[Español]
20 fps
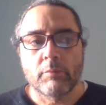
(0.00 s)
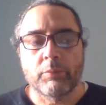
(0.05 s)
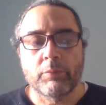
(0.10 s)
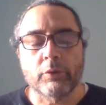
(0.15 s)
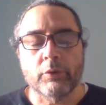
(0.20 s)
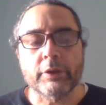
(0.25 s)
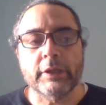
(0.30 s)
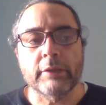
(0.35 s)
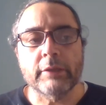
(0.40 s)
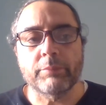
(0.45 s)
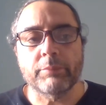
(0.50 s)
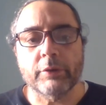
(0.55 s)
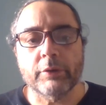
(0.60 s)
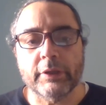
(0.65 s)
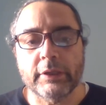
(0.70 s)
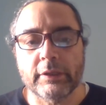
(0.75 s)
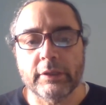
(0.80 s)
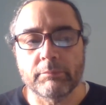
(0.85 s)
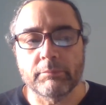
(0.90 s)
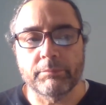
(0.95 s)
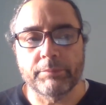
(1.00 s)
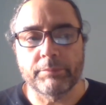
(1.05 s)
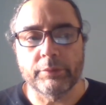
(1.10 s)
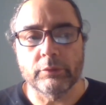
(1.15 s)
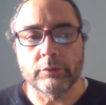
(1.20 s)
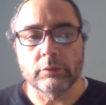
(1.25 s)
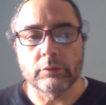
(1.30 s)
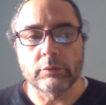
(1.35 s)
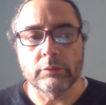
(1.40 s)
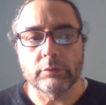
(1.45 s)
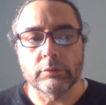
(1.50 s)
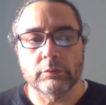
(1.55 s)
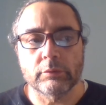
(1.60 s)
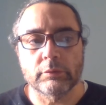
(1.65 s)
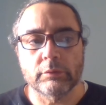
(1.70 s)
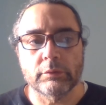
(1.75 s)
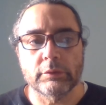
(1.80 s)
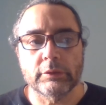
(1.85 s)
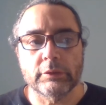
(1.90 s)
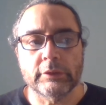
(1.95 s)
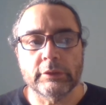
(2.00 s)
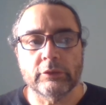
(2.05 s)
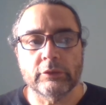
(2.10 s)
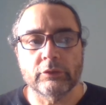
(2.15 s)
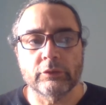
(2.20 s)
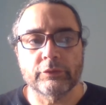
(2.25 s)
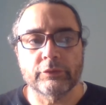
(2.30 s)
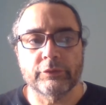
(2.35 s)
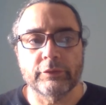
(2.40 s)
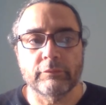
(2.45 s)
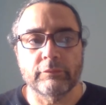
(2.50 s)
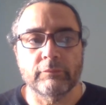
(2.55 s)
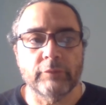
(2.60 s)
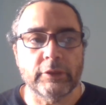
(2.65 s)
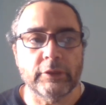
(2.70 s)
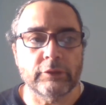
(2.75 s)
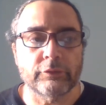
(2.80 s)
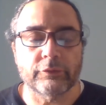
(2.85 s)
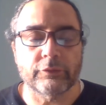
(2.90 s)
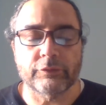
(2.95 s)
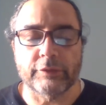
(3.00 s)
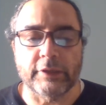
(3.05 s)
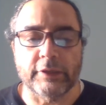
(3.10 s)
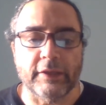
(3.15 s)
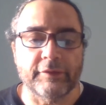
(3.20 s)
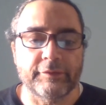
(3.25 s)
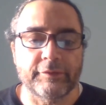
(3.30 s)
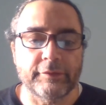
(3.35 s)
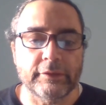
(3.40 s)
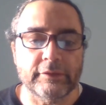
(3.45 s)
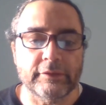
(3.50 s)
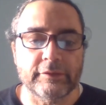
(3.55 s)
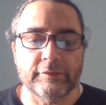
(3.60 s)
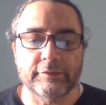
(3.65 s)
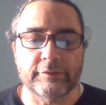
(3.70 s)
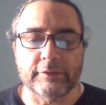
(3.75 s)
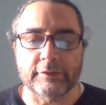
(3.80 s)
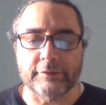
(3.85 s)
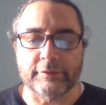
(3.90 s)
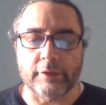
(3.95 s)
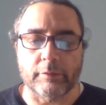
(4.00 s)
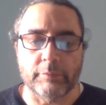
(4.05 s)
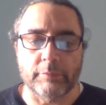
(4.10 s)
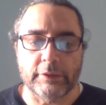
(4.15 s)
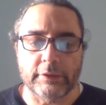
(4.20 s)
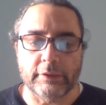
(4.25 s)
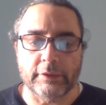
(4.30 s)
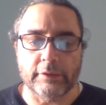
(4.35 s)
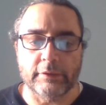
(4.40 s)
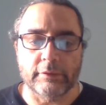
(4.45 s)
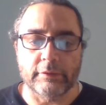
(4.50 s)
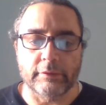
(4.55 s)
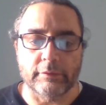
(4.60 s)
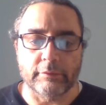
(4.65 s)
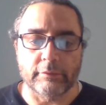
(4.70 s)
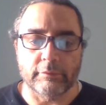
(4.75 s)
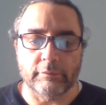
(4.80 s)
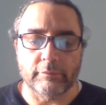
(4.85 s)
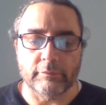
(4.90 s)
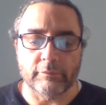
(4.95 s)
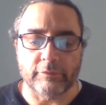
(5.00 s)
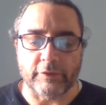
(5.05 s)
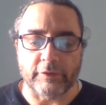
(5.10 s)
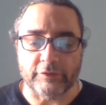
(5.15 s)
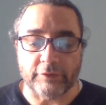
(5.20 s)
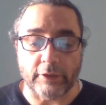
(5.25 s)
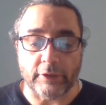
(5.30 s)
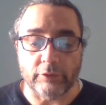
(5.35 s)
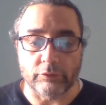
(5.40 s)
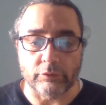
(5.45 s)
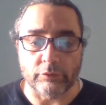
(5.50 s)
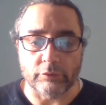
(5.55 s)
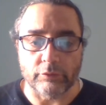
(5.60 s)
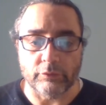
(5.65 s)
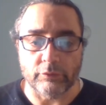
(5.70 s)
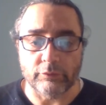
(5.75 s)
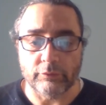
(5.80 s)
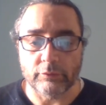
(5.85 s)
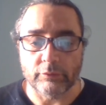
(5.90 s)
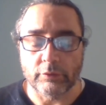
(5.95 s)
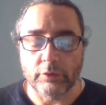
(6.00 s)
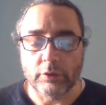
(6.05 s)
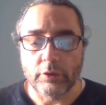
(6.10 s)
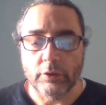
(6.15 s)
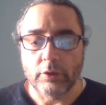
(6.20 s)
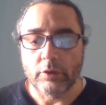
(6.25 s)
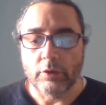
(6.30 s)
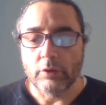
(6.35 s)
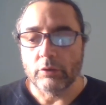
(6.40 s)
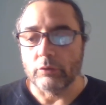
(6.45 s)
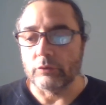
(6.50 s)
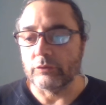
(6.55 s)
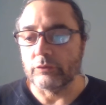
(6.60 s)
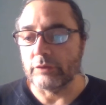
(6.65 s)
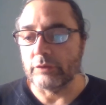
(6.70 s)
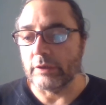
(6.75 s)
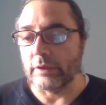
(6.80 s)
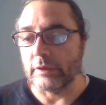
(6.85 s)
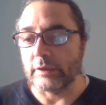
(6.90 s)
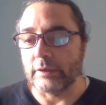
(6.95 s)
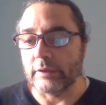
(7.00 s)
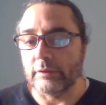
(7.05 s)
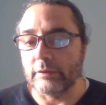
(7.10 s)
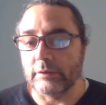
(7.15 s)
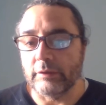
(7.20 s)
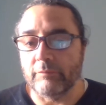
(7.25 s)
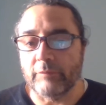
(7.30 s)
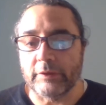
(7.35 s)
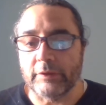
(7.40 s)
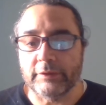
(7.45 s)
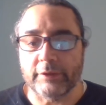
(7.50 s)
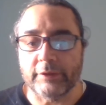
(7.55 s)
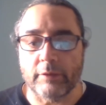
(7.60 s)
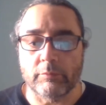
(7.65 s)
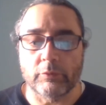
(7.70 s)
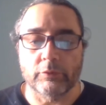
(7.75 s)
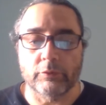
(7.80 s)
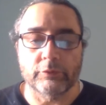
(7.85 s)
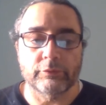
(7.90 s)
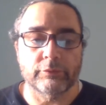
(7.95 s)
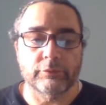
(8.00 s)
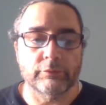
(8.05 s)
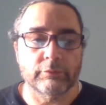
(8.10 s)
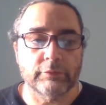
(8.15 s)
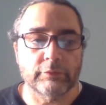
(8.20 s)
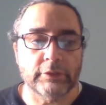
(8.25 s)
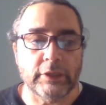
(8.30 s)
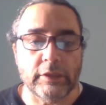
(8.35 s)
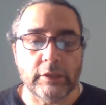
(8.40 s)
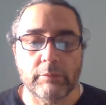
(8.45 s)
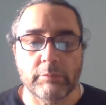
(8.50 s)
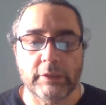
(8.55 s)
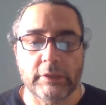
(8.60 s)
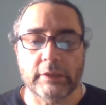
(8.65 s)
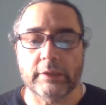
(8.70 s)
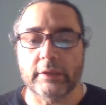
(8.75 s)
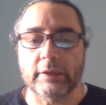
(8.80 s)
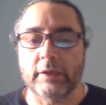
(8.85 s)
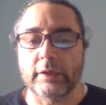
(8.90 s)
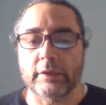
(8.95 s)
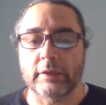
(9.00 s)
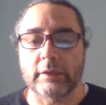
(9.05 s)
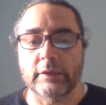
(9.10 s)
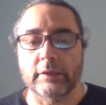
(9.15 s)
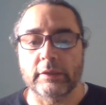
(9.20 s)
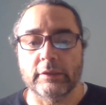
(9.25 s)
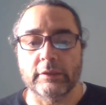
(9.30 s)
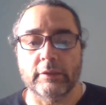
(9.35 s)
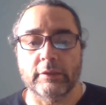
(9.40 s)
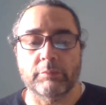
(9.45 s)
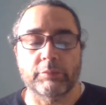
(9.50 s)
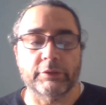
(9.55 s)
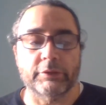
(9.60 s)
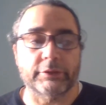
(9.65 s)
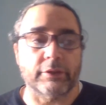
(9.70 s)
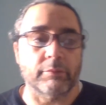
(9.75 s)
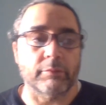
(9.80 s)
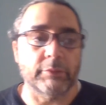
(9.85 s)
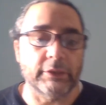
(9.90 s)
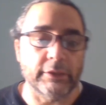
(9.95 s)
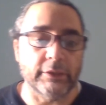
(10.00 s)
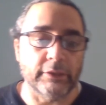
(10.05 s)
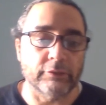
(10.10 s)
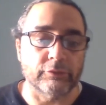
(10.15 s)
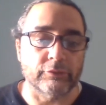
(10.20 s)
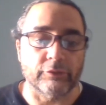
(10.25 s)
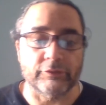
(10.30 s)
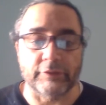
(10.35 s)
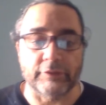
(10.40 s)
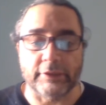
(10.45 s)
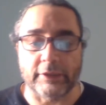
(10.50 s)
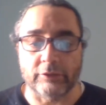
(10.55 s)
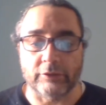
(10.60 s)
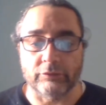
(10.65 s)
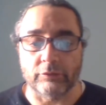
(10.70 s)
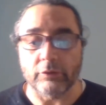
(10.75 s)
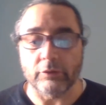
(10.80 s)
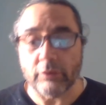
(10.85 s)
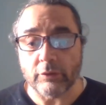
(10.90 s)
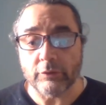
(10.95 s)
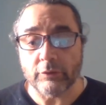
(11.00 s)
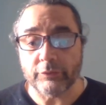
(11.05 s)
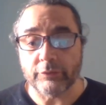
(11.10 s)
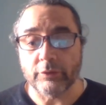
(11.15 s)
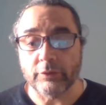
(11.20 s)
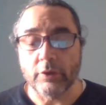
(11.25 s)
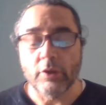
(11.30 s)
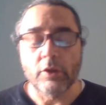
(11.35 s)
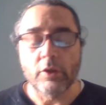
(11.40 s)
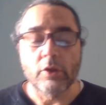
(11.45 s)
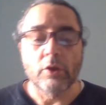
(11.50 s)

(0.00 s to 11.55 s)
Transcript: porque por ejemplo, los inventos en las ciencias terminan fallándonos? O sea, inventamos química que después termina intoxicándonos,